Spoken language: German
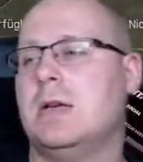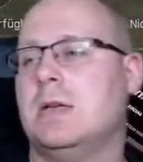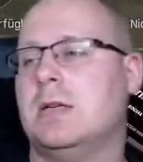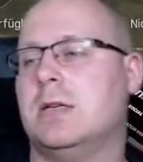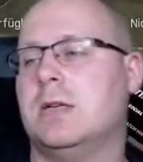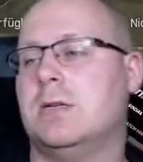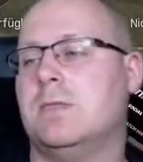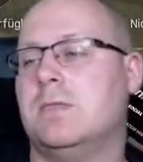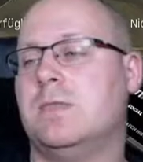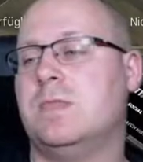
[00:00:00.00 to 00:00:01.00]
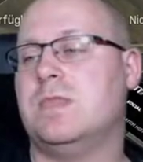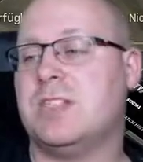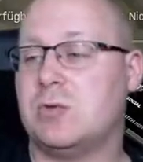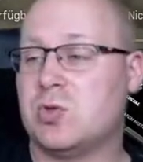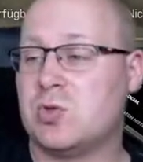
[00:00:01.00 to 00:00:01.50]
Äh,
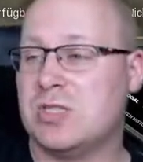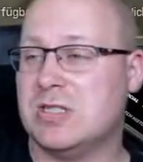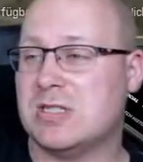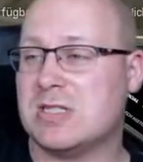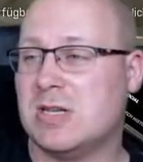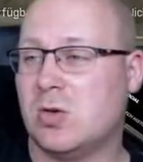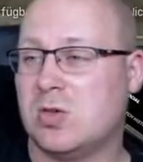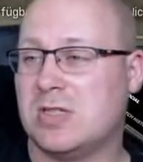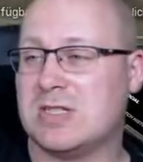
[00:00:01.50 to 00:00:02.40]
sehr gut zu sehen ist da auch,